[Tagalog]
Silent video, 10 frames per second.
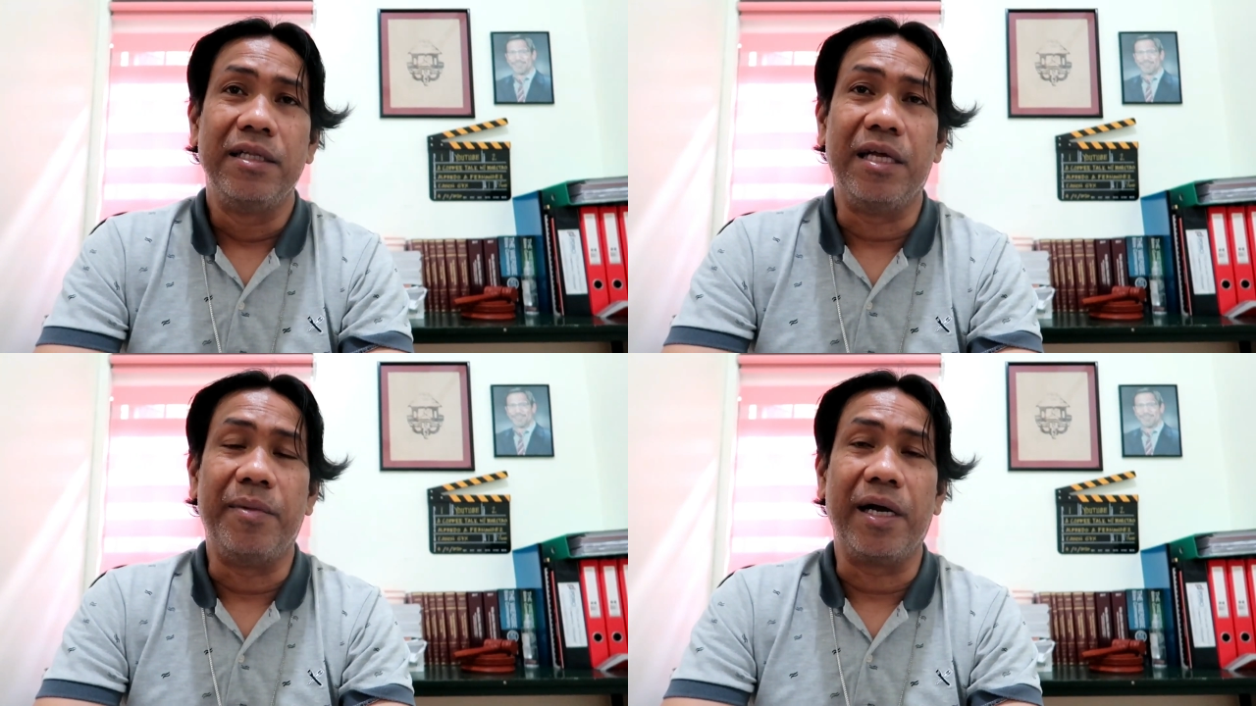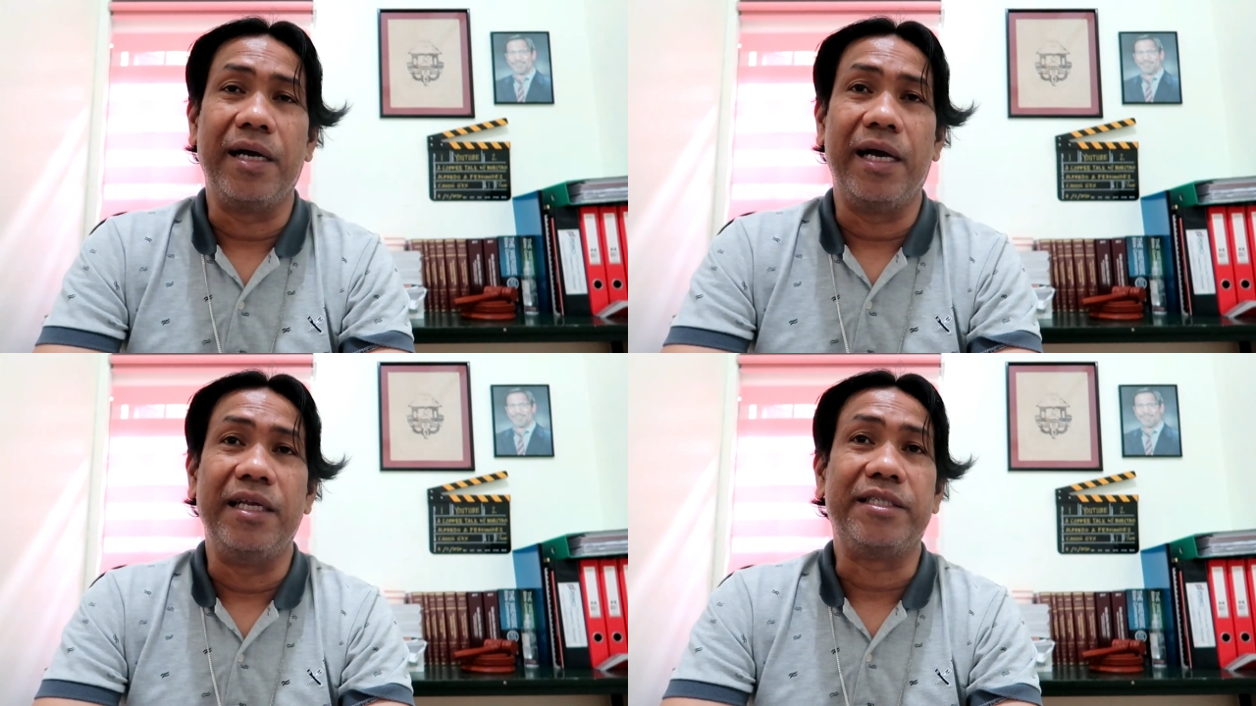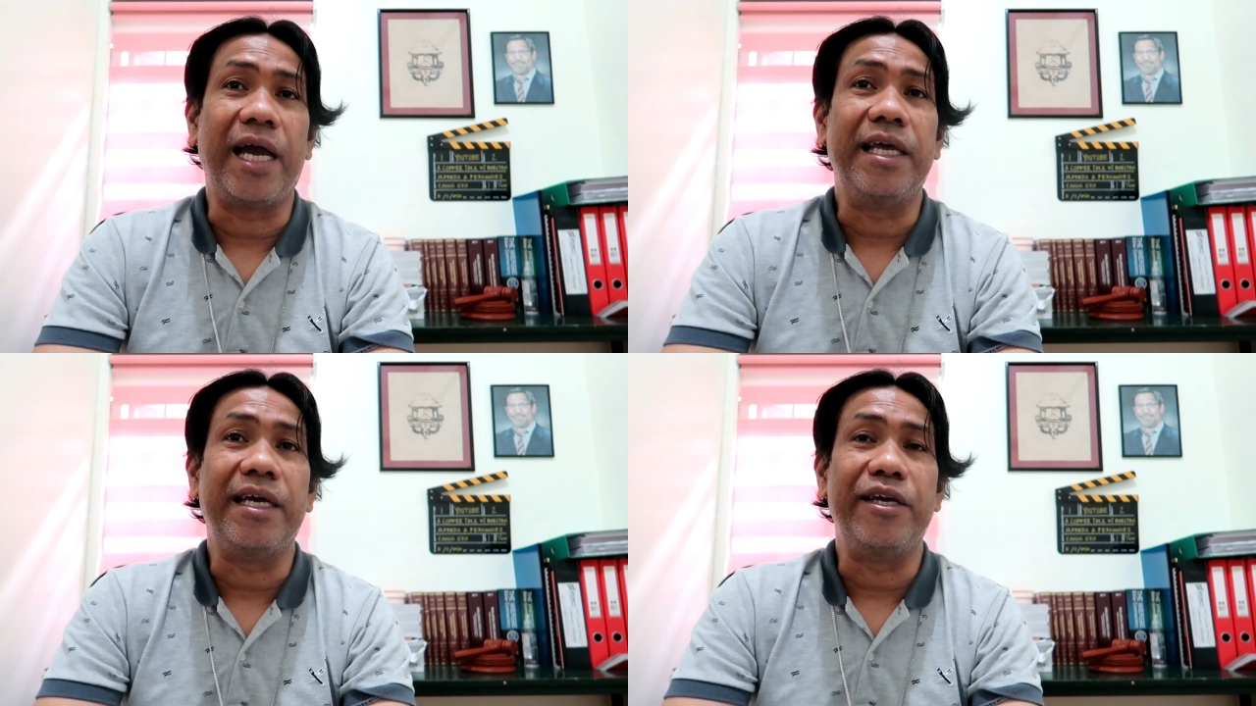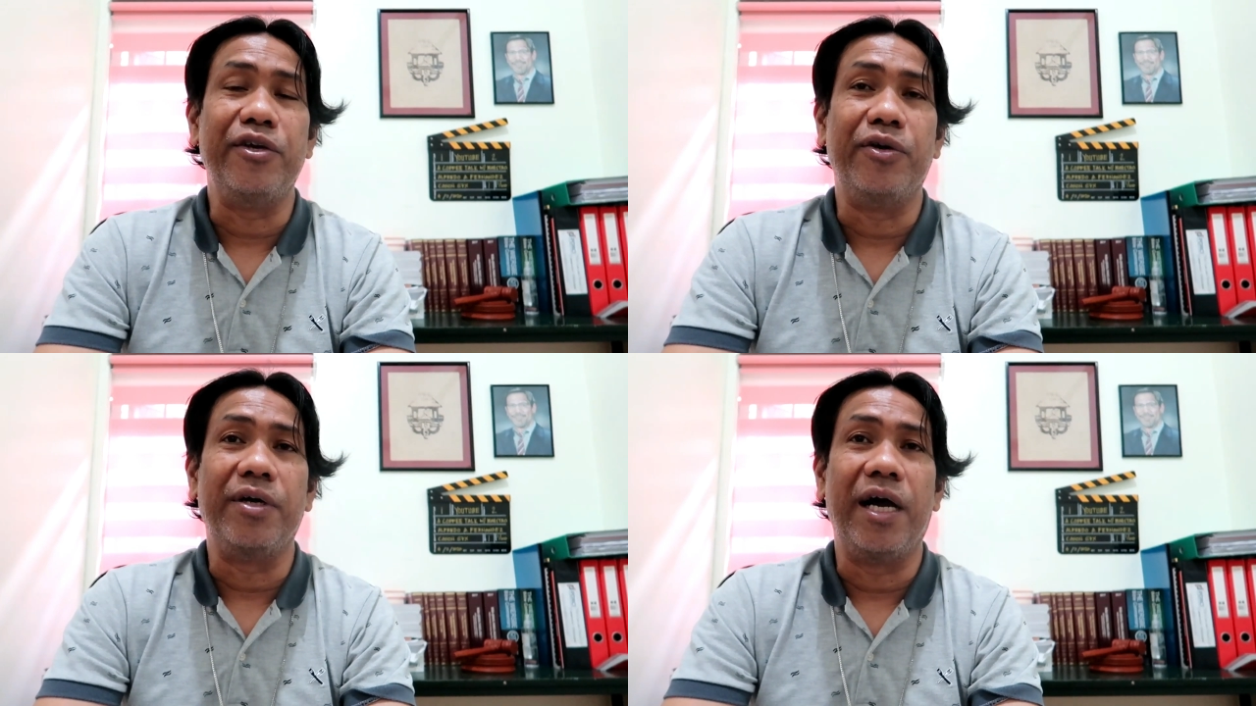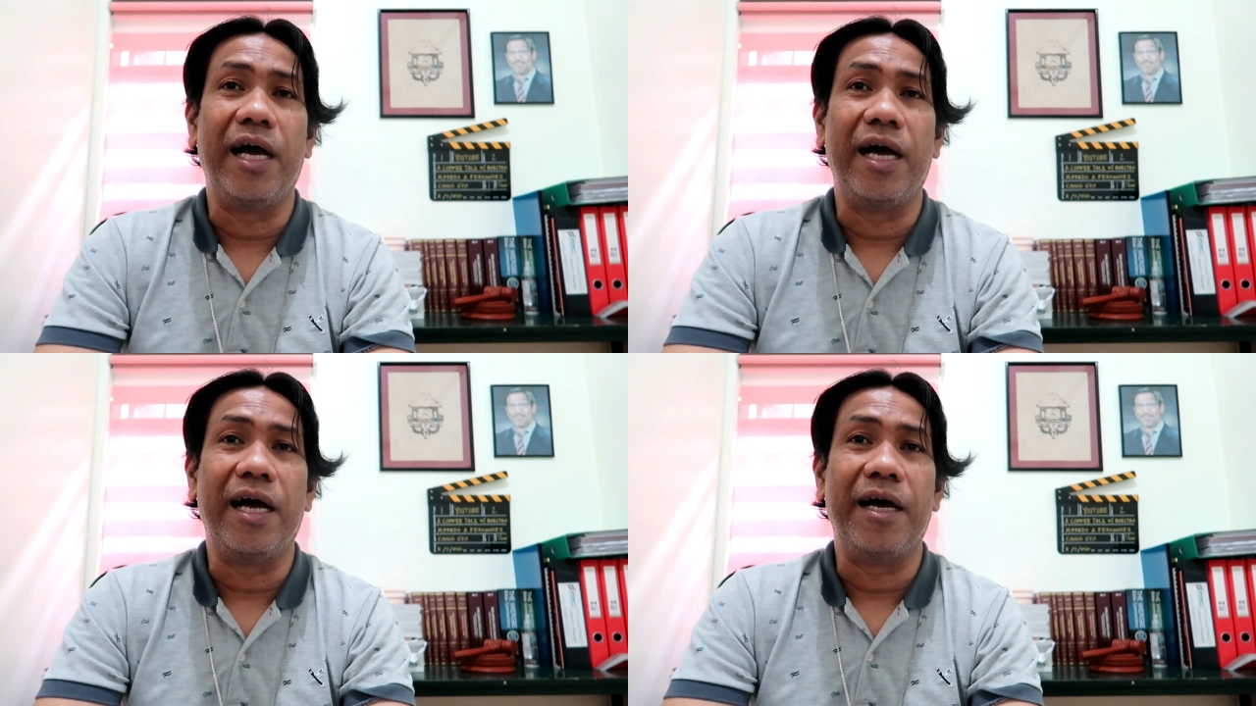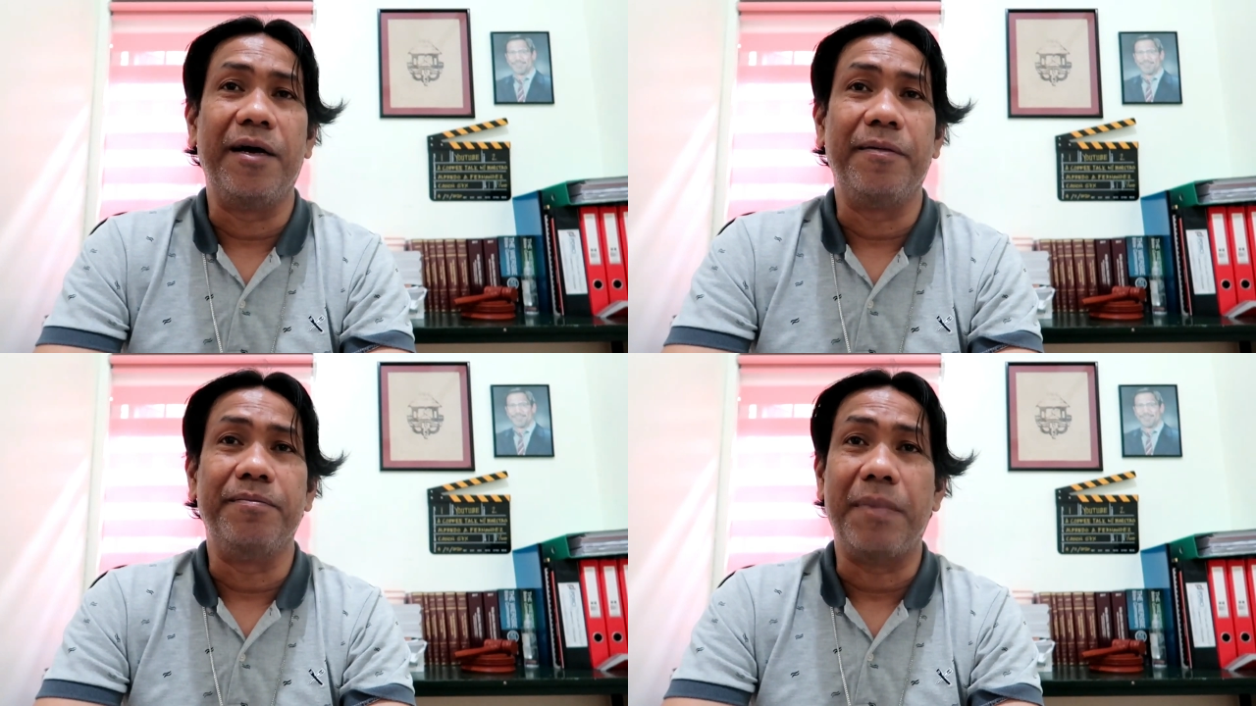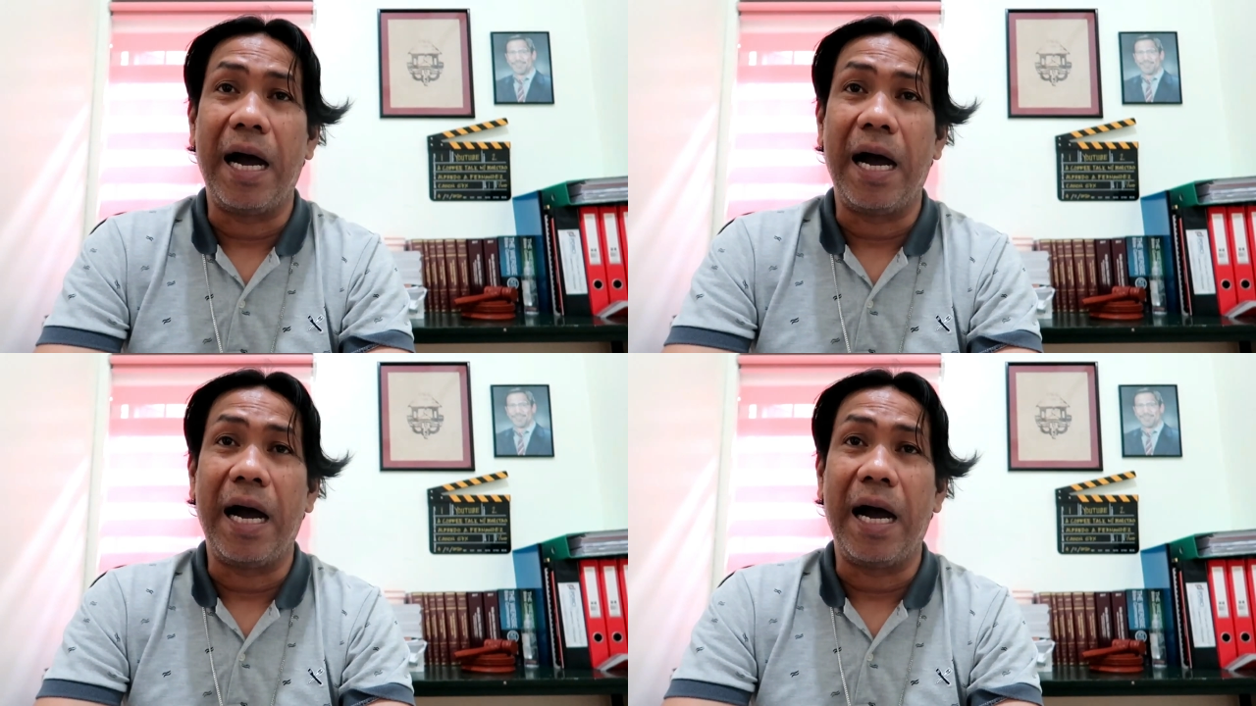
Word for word: na mag-design ng iyong uh,